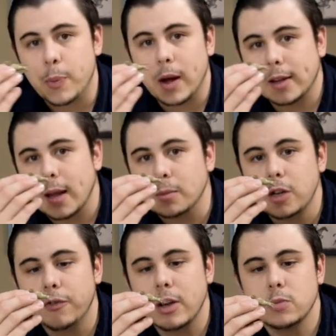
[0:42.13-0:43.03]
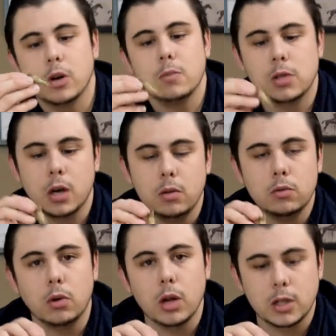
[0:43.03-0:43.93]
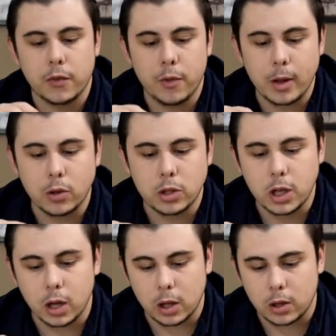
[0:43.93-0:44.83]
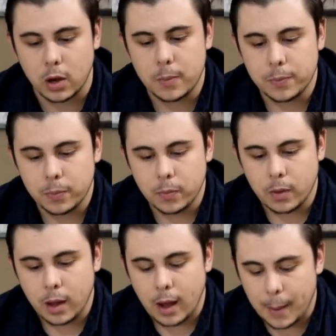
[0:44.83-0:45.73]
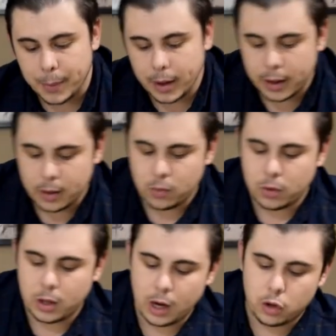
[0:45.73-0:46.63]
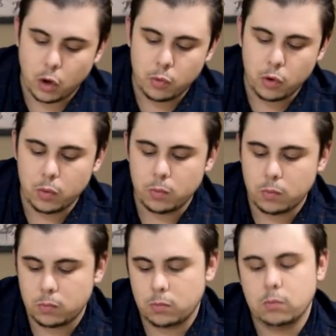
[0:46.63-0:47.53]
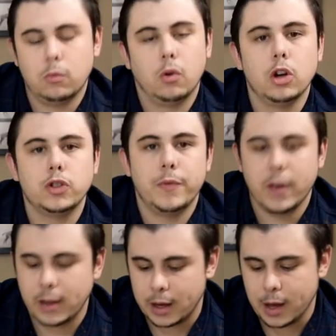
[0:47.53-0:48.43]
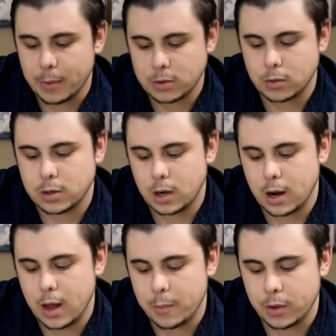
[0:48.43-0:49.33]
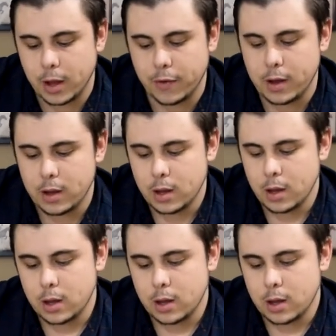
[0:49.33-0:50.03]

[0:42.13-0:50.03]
Vous partez d'un petit phasme comme ça, donc là c'est une femelle de dilatata. Après quelques mues, Bon, là, je vais me faire niaquer parce que celle-là, elle est un peu énervée.